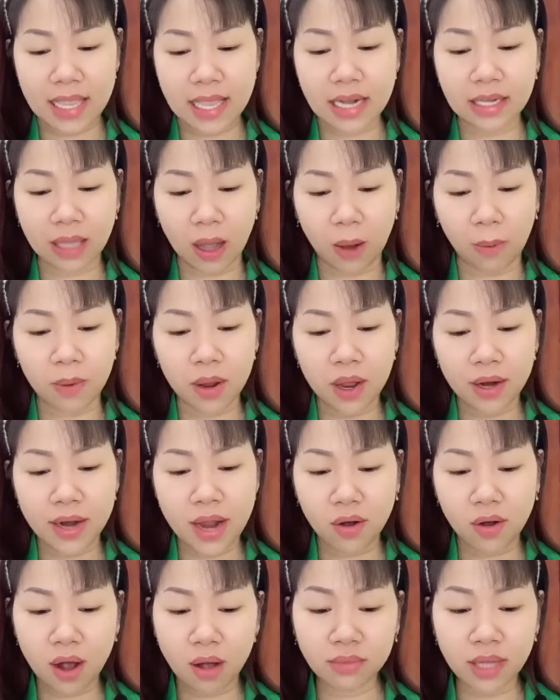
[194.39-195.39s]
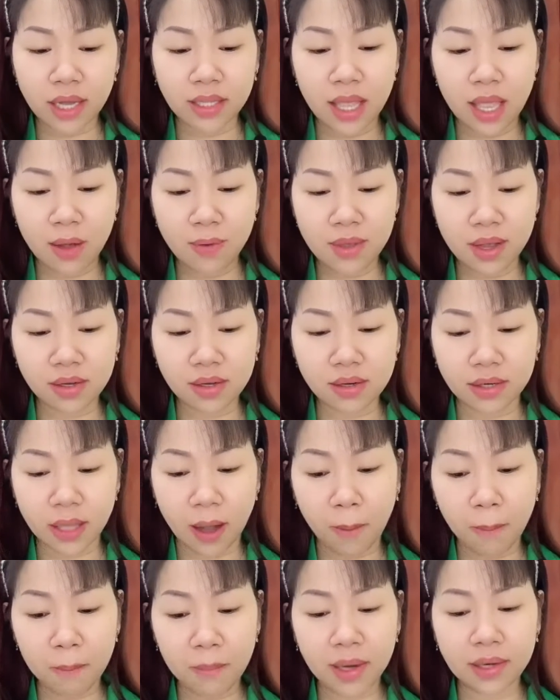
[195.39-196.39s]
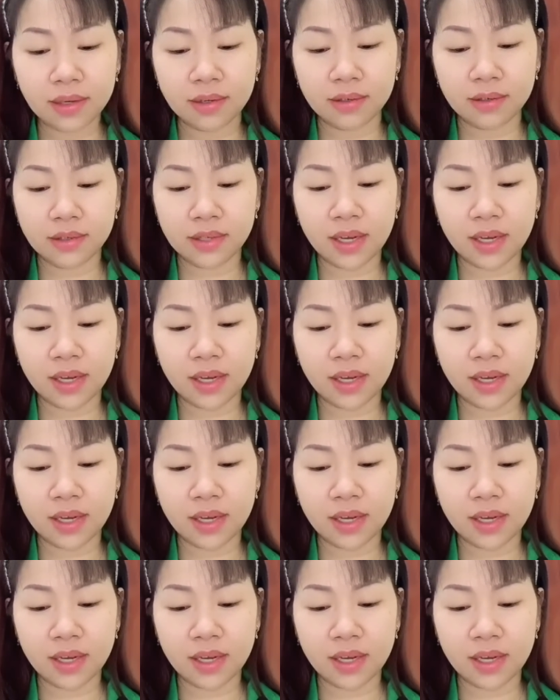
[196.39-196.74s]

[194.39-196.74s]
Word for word: dân tộc đều không thể thiếu những người thông minh,